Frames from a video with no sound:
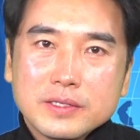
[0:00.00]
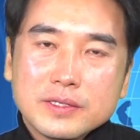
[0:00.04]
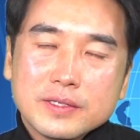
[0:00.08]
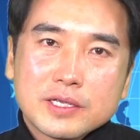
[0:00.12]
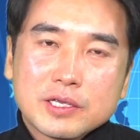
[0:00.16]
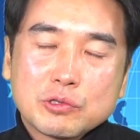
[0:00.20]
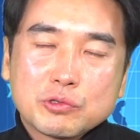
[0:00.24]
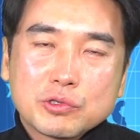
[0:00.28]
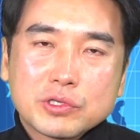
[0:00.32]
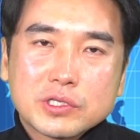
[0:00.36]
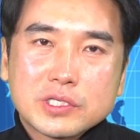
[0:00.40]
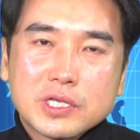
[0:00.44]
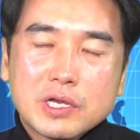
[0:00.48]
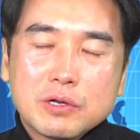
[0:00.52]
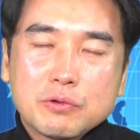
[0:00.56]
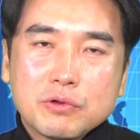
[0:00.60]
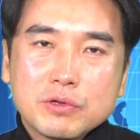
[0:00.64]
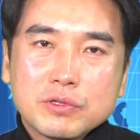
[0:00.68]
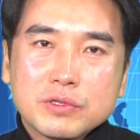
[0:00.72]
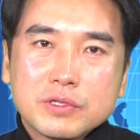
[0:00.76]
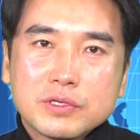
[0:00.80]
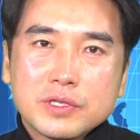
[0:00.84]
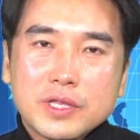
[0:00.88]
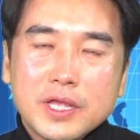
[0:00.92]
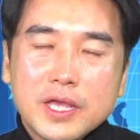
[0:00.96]
계속해서 하고
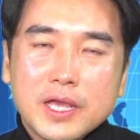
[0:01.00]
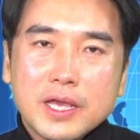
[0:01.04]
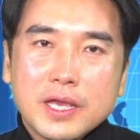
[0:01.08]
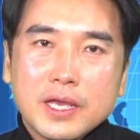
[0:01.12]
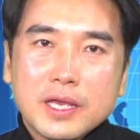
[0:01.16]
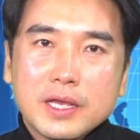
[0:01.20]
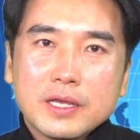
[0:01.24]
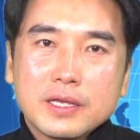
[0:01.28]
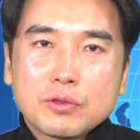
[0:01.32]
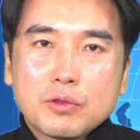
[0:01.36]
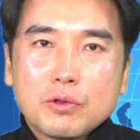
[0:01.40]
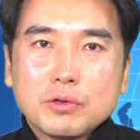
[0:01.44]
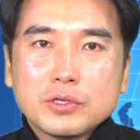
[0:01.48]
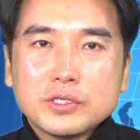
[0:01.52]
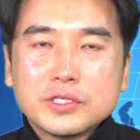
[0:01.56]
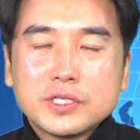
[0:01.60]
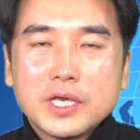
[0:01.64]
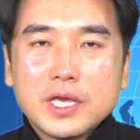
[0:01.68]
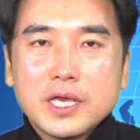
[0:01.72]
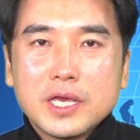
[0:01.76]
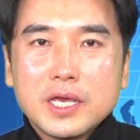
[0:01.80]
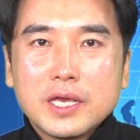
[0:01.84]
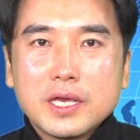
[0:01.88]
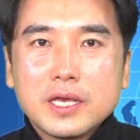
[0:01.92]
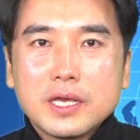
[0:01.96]
있는데 또
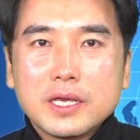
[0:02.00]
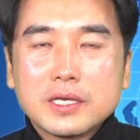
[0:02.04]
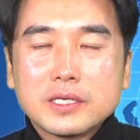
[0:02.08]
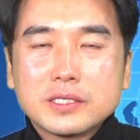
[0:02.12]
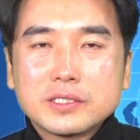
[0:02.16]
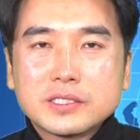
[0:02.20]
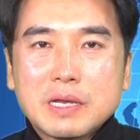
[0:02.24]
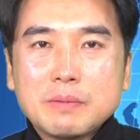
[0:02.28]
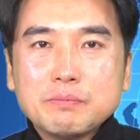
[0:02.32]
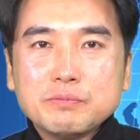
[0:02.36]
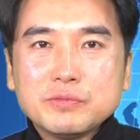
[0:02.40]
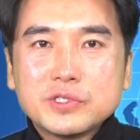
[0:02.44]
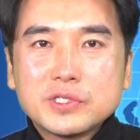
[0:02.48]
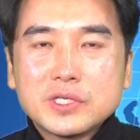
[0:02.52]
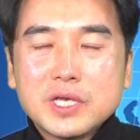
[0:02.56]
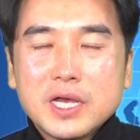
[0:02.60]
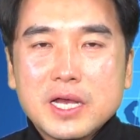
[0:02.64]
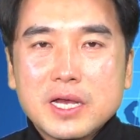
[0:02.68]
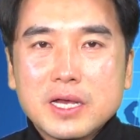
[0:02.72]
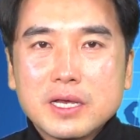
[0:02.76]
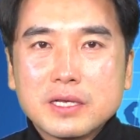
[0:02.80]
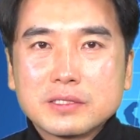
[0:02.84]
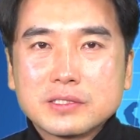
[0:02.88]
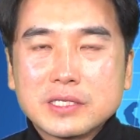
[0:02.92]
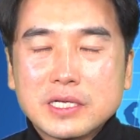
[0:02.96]
이제
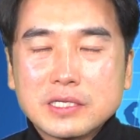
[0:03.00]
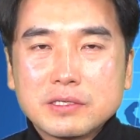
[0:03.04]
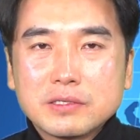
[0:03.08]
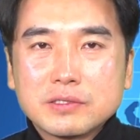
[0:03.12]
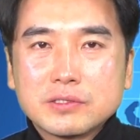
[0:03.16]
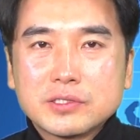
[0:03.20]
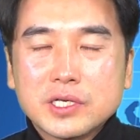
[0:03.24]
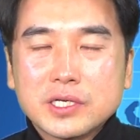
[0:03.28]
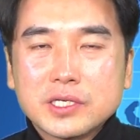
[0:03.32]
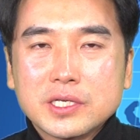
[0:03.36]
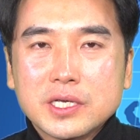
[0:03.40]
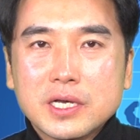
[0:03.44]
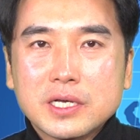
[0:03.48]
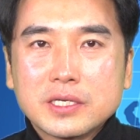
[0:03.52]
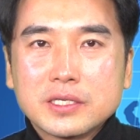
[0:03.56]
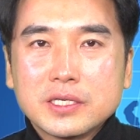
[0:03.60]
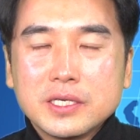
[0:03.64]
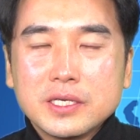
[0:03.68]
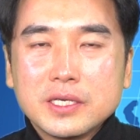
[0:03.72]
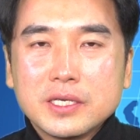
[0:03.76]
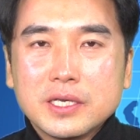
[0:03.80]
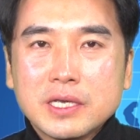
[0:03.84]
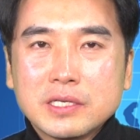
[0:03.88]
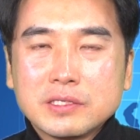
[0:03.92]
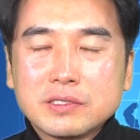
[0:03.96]
3차 사전
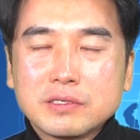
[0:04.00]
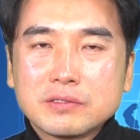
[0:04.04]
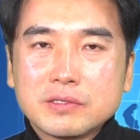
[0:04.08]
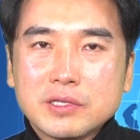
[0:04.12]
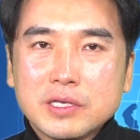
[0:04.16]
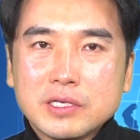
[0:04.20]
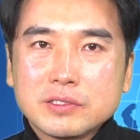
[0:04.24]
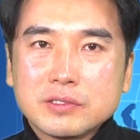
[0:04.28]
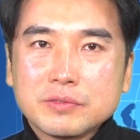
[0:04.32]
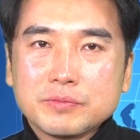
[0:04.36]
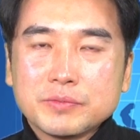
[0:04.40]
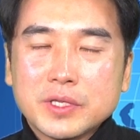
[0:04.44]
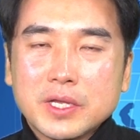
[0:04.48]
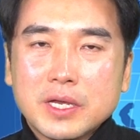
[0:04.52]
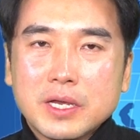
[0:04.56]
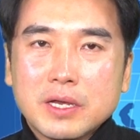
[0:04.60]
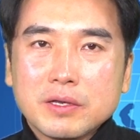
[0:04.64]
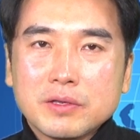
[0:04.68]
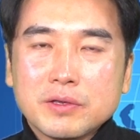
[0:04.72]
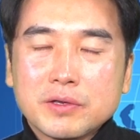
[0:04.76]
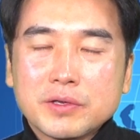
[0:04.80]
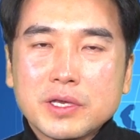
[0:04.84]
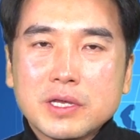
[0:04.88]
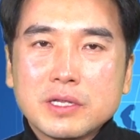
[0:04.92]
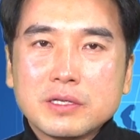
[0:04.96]
청약이 예정돼 있습니다
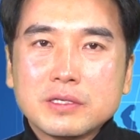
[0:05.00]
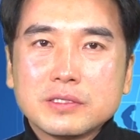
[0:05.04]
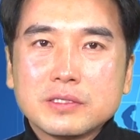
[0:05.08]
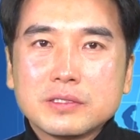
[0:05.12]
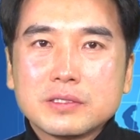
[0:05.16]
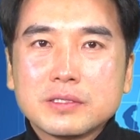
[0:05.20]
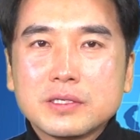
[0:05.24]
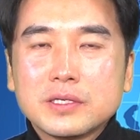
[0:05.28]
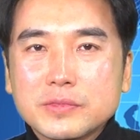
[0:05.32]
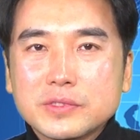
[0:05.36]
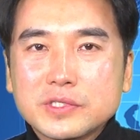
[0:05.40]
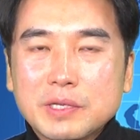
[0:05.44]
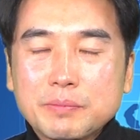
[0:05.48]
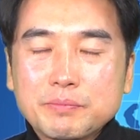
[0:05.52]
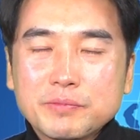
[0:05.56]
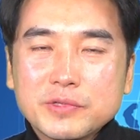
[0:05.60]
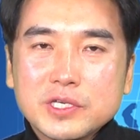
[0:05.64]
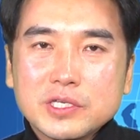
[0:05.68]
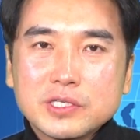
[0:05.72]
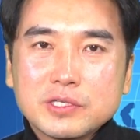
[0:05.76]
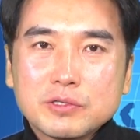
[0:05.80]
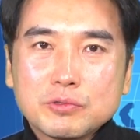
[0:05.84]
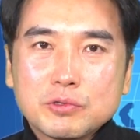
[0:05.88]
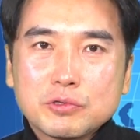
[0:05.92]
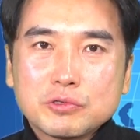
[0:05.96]
여기에는
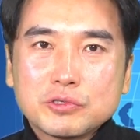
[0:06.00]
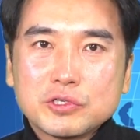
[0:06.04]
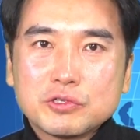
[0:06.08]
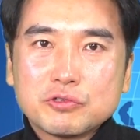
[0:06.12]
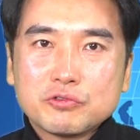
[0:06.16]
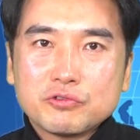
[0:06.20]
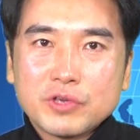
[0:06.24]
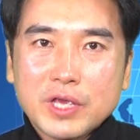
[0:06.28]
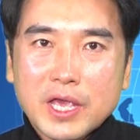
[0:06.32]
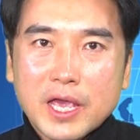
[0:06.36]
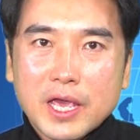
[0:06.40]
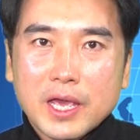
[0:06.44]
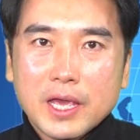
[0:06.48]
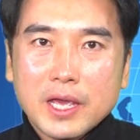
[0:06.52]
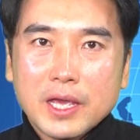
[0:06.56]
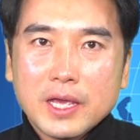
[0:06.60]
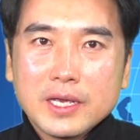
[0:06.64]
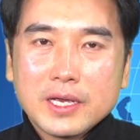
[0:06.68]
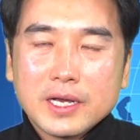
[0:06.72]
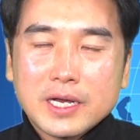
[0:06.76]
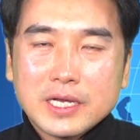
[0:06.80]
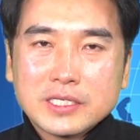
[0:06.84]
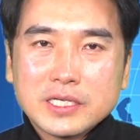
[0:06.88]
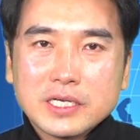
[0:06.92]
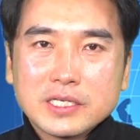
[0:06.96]
3기 신도시 중에
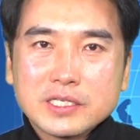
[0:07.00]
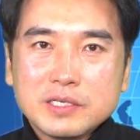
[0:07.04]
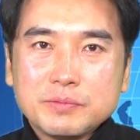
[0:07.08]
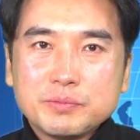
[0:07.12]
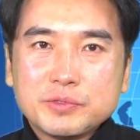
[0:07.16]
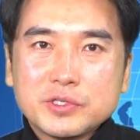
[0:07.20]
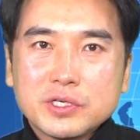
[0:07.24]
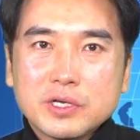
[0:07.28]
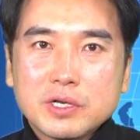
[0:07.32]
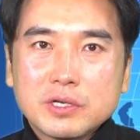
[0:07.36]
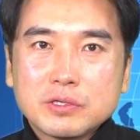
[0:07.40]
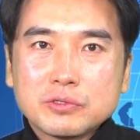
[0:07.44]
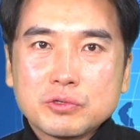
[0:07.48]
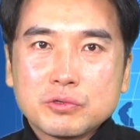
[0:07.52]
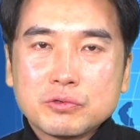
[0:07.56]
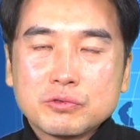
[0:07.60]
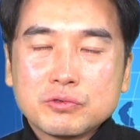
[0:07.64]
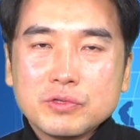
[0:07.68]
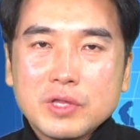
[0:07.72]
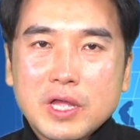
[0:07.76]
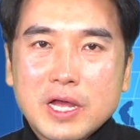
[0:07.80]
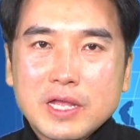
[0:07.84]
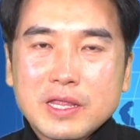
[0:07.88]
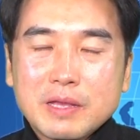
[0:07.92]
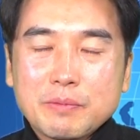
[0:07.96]
가장 입지가
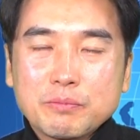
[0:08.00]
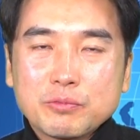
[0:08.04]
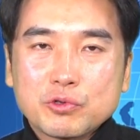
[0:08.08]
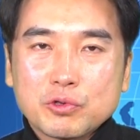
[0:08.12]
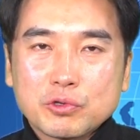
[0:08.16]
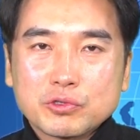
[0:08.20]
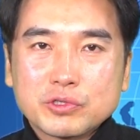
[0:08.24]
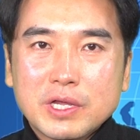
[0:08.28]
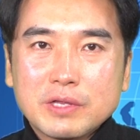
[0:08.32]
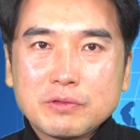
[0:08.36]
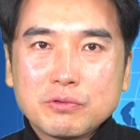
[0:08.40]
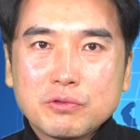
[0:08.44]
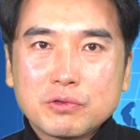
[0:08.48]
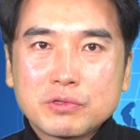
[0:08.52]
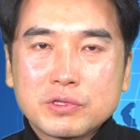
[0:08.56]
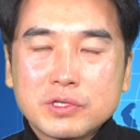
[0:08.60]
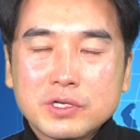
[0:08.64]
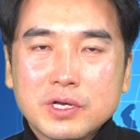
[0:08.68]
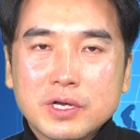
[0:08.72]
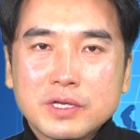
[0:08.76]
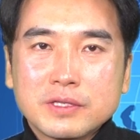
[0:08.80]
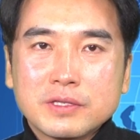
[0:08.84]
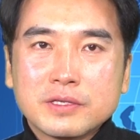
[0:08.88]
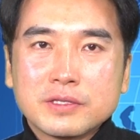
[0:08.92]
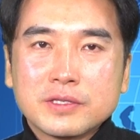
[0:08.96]
좋은 하남 교산도
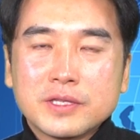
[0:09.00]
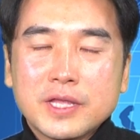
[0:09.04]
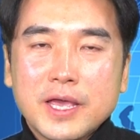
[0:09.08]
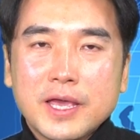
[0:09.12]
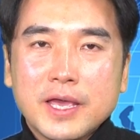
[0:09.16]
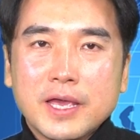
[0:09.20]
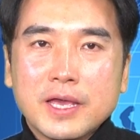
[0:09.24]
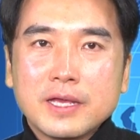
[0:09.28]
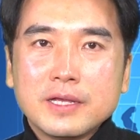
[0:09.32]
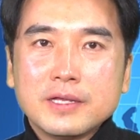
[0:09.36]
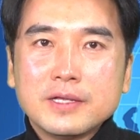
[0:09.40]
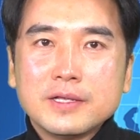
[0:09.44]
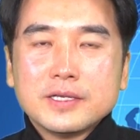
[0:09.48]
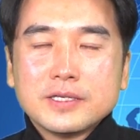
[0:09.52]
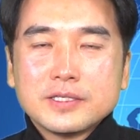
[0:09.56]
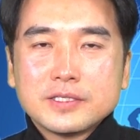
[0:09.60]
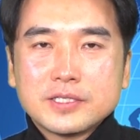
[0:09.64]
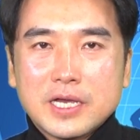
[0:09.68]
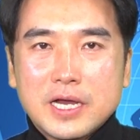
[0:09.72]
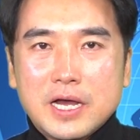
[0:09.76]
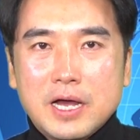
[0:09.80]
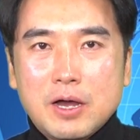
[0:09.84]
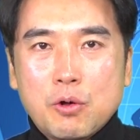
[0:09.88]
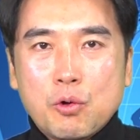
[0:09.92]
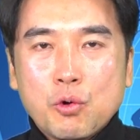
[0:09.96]
들어가 있는데
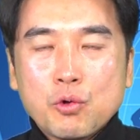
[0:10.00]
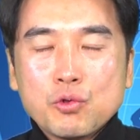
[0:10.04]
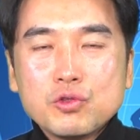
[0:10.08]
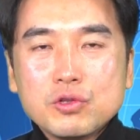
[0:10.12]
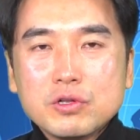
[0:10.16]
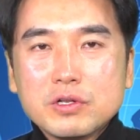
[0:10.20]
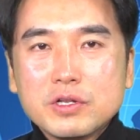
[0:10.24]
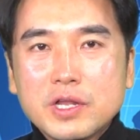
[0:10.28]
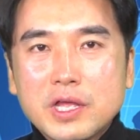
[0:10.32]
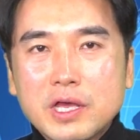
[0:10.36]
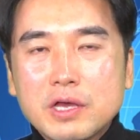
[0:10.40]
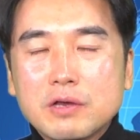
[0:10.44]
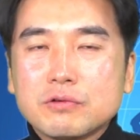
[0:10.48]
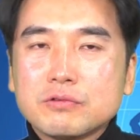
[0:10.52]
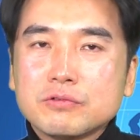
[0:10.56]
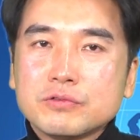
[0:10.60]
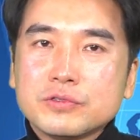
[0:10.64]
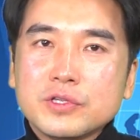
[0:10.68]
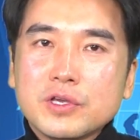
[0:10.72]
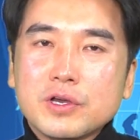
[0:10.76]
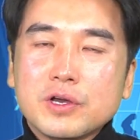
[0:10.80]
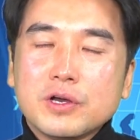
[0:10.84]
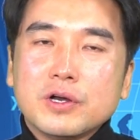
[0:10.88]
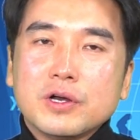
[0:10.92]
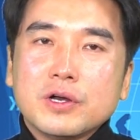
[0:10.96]
자 오늘
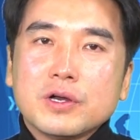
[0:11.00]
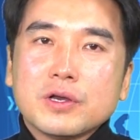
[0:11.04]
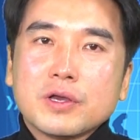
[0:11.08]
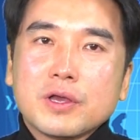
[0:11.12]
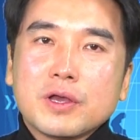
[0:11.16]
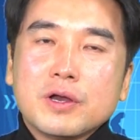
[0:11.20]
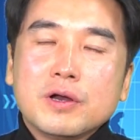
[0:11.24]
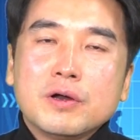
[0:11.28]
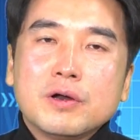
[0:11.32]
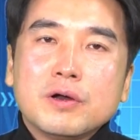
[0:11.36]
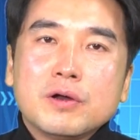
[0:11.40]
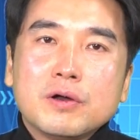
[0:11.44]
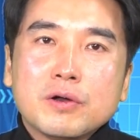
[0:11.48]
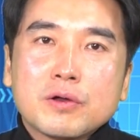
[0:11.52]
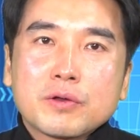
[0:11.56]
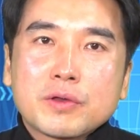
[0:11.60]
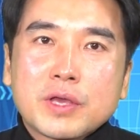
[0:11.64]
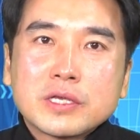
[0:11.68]
내용은요 어,